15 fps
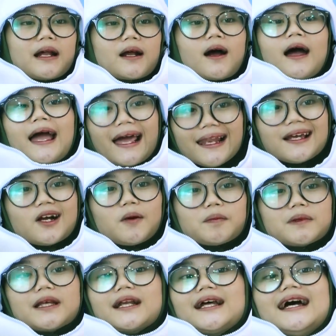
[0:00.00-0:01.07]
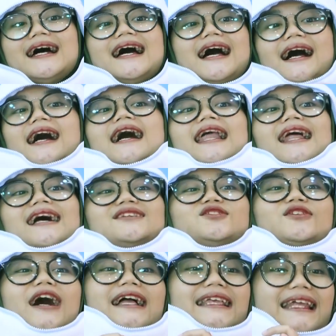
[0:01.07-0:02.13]
bareng helikopter
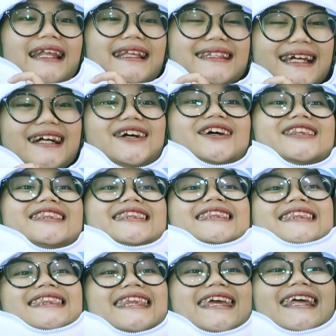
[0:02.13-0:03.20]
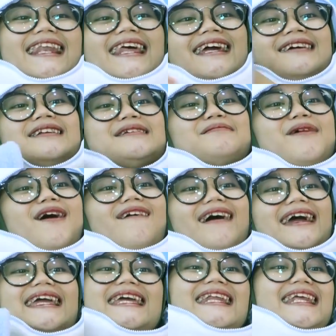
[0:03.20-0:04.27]
langsung aja di check out di link di
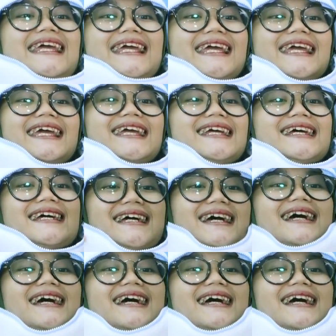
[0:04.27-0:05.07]
bawah ini